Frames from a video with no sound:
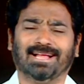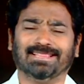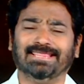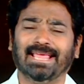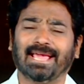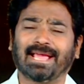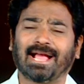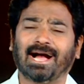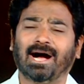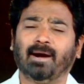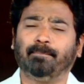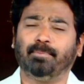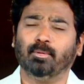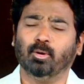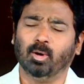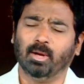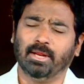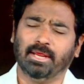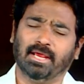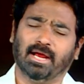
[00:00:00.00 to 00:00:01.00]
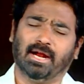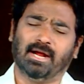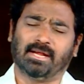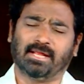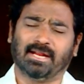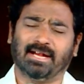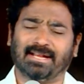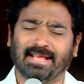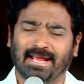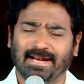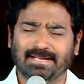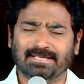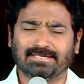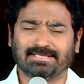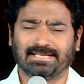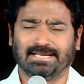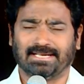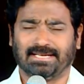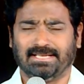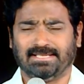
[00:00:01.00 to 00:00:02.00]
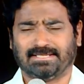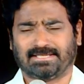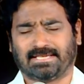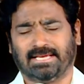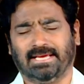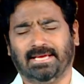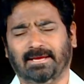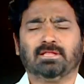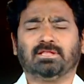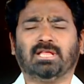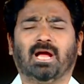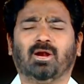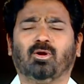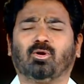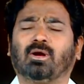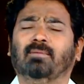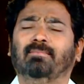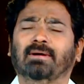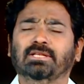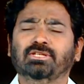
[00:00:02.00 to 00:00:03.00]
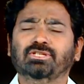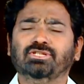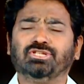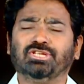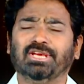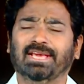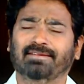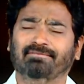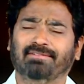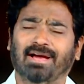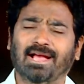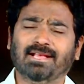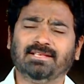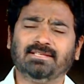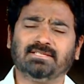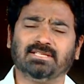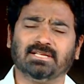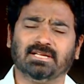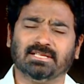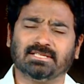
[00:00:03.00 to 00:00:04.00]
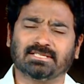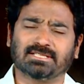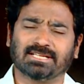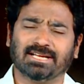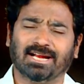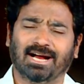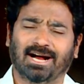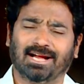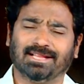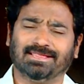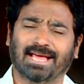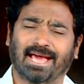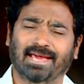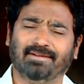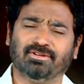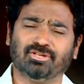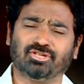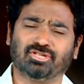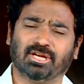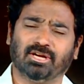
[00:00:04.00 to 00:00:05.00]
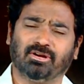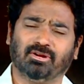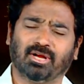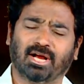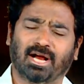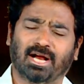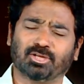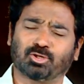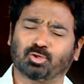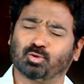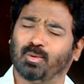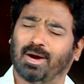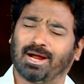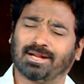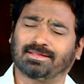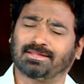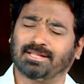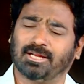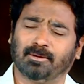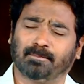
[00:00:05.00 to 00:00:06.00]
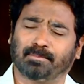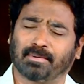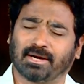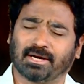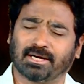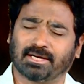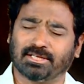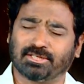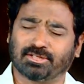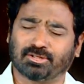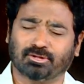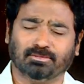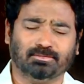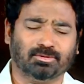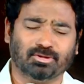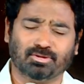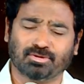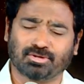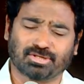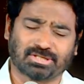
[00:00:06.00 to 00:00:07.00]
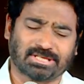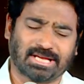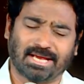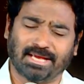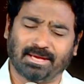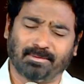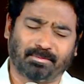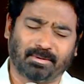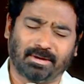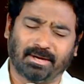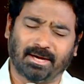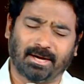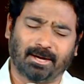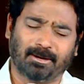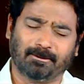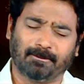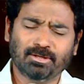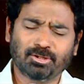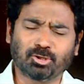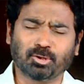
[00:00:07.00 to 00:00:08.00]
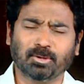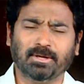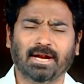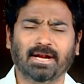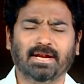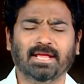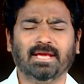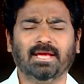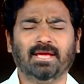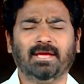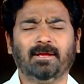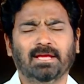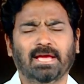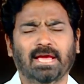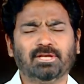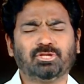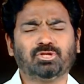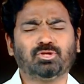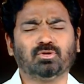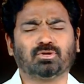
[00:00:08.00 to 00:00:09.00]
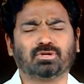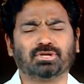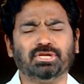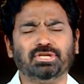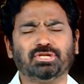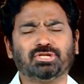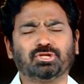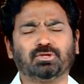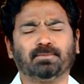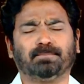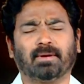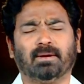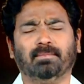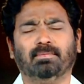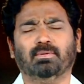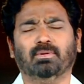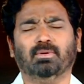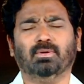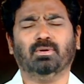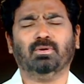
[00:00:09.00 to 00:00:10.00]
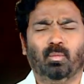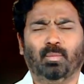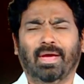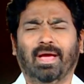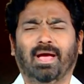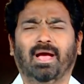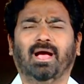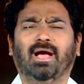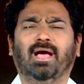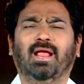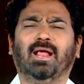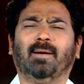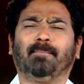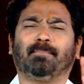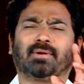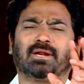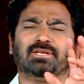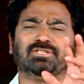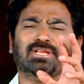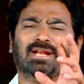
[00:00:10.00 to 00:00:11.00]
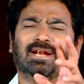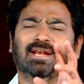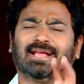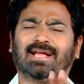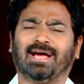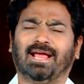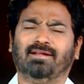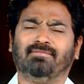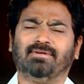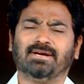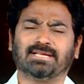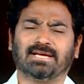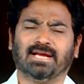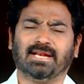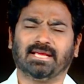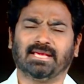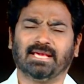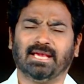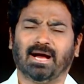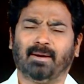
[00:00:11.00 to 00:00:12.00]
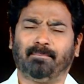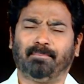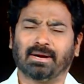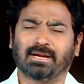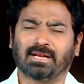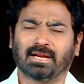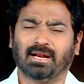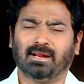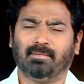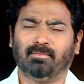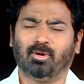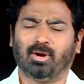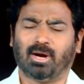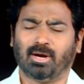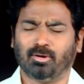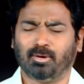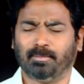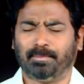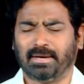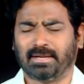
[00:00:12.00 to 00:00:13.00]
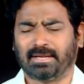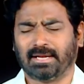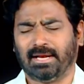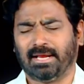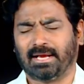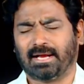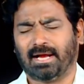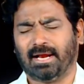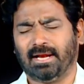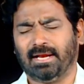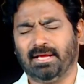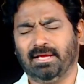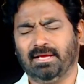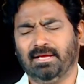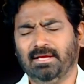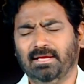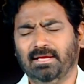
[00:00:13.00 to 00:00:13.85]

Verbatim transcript: ఆ దెకాపోలి అంటే టెన్ సిటీస్ కి తాను ఒక మంచి ఇవాంజలిస్ట్ గా దైవజనుడుగా స్వార్థను ప్రకటిస్తూ ముందుకు సాగిపోయినాడు చూడండి యేసుక్రీస్తు ప్రభు వేల ప్రజలను కలవటానికి ఆ పట్టణంలో అడుగు పెట్టలే కానీ